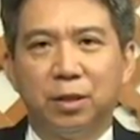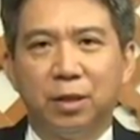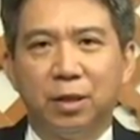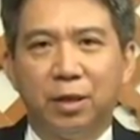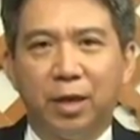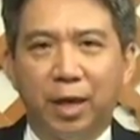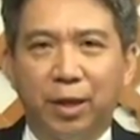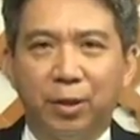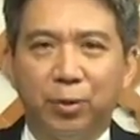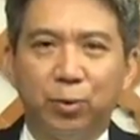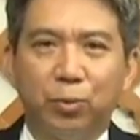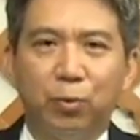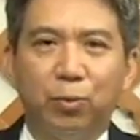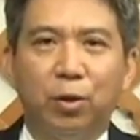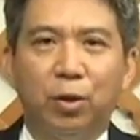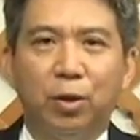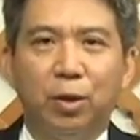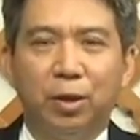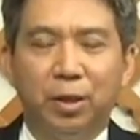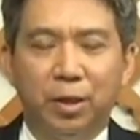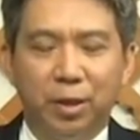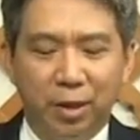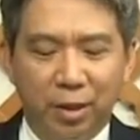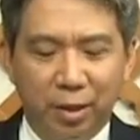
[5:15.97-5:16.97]
懒
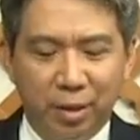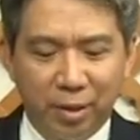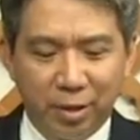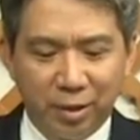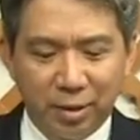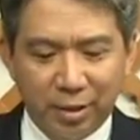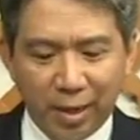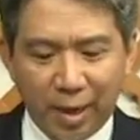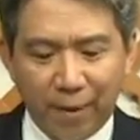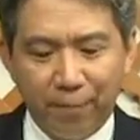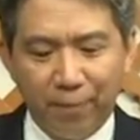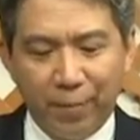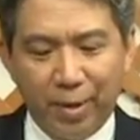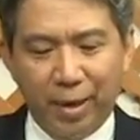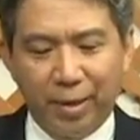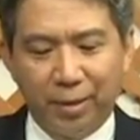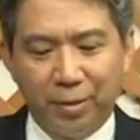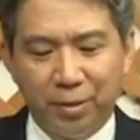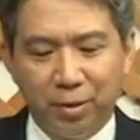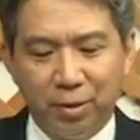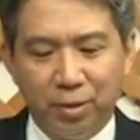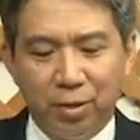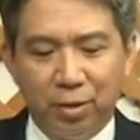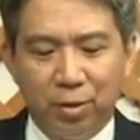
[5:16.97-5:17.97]
惰、散
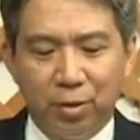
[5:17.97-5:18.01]
漫、